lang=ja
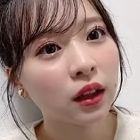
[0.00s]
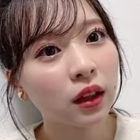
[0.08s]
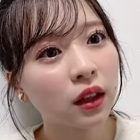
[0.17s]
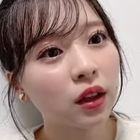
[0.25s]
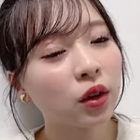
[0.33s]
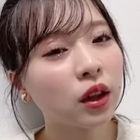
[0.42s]

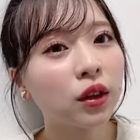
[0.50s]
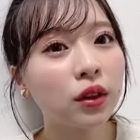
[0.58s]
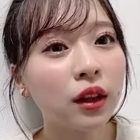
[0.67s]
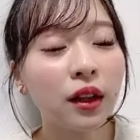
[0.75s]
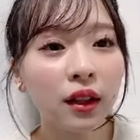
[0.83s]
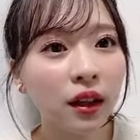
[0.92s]
カラオケで
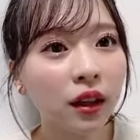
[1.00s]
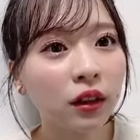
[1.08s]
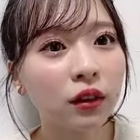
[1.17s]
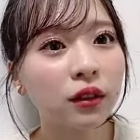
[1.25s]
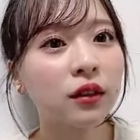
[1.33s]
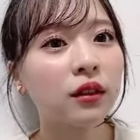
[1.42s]
歌いたい楽
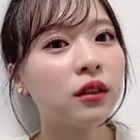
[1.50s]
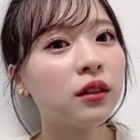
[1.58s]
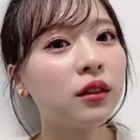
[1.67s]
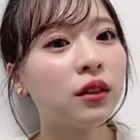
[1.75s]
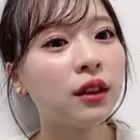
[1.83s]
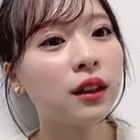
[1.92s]
曲
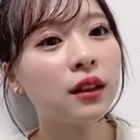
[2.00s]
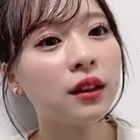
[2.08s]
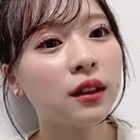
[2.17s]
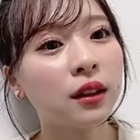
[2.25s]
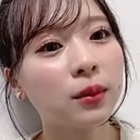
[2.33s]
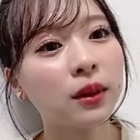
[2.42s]
を選んで
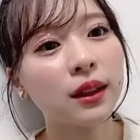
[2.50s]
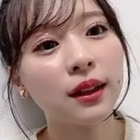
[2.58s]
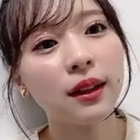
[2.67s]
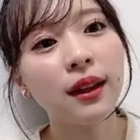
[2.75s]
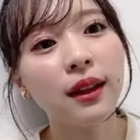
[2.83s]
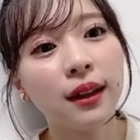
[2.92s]
きてもらっ
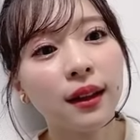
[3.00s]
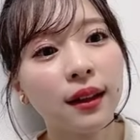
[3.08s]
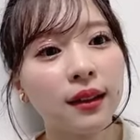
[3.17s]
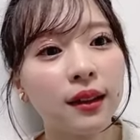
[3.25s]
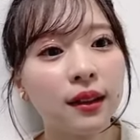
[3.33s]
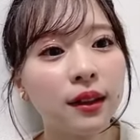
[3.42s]
て
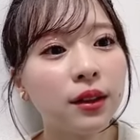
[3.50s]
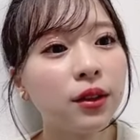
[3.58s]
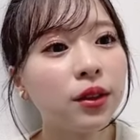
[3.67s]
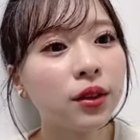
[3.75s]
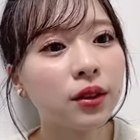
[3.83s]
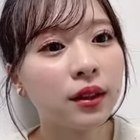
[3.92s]
昼
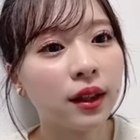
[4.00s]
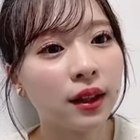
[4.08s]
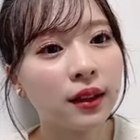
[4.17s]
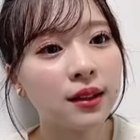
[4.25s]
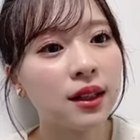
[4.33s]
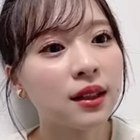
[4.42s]
夜で
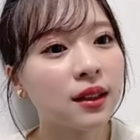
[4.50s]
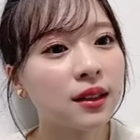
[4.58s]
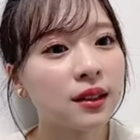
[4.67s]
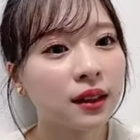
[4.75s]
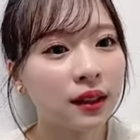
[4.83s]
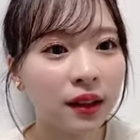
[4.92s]
3人
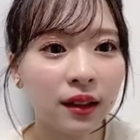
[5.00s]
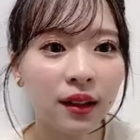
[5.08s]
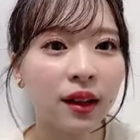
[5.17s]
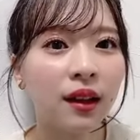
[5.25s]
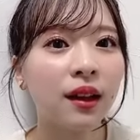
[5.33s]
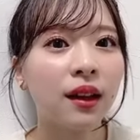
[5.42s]
3人
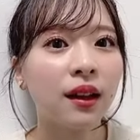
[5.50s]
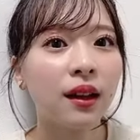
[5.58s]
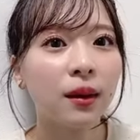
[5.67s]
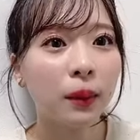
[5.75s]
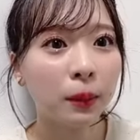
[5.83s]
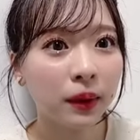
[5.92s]
で、
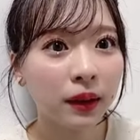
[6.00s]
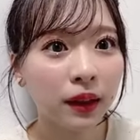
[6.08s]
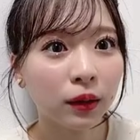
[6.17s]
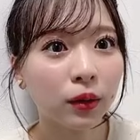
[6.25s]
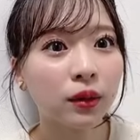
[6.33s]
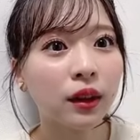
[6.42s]
まあ、みん
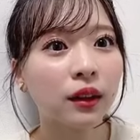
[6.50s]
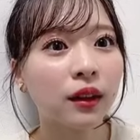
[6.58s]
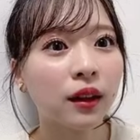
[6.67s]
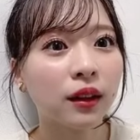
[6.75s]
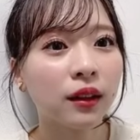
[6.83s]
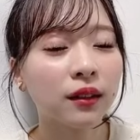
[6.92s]
なと歌っ
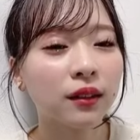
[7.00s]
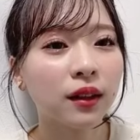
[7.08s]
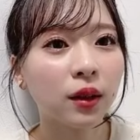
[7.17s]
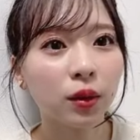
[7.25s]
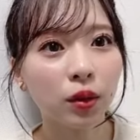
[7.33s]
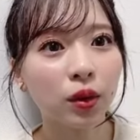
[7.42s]
たんですけ
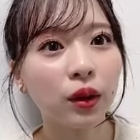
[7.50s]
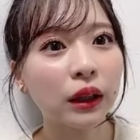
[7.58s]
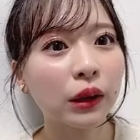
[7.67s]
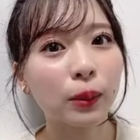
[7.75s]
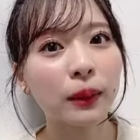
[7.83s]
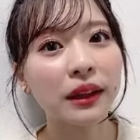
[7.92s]
ど
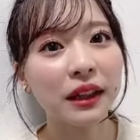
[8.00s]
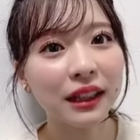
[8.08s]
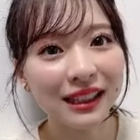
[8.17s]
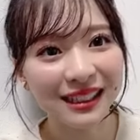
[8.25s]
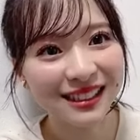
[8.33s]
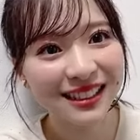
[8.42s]
デュエットみたいな
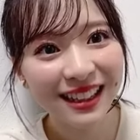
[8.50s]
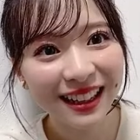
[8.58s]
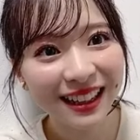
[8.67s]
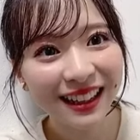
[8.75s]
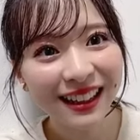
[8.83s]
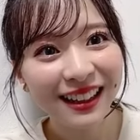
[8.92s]
感じで
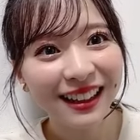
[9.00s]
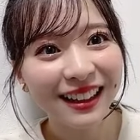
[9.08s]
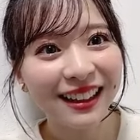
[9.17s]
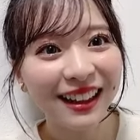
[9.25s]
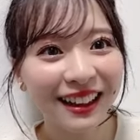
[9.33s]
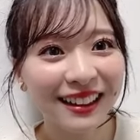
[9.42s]

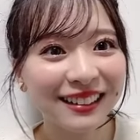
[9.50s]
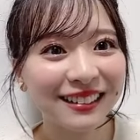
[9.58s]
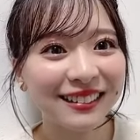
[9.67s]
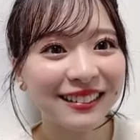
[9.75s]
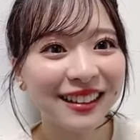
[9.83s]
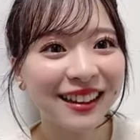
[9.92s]
はい
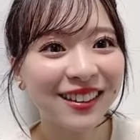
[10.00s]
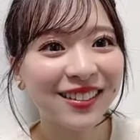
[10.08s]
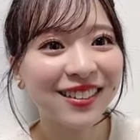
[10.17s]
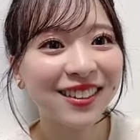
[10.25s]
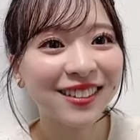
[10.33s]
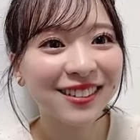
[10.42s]
計
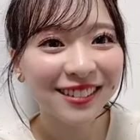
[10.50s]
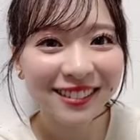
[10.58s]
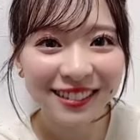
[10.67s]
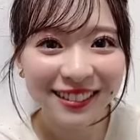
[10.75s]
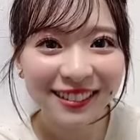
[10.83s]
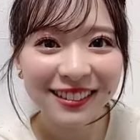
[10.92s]
6曲
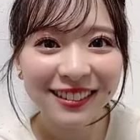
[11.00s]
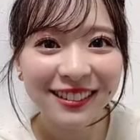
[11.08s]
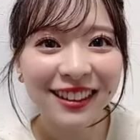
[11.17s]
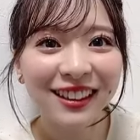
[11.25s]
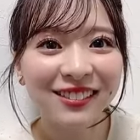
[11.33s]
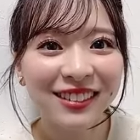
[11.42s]

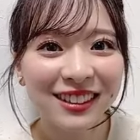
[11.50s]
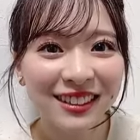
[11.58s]
歌いま